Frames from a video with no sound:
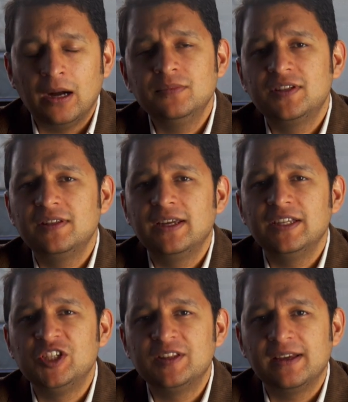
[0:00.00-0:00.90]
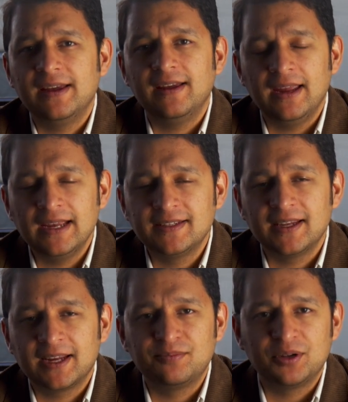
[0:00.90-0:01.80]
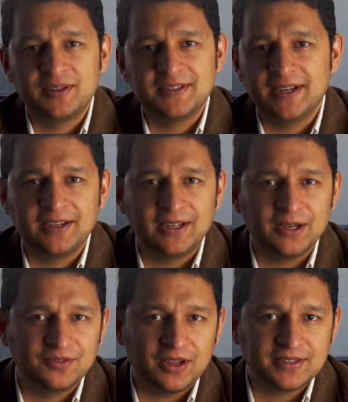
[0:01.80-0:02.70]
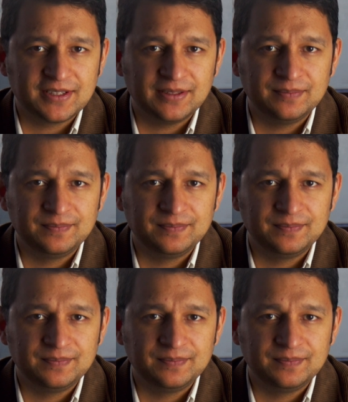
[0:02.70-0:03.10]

हम जिंदगी जीते हैं एक सेकंड प्रति सेकंड की रफ्तार से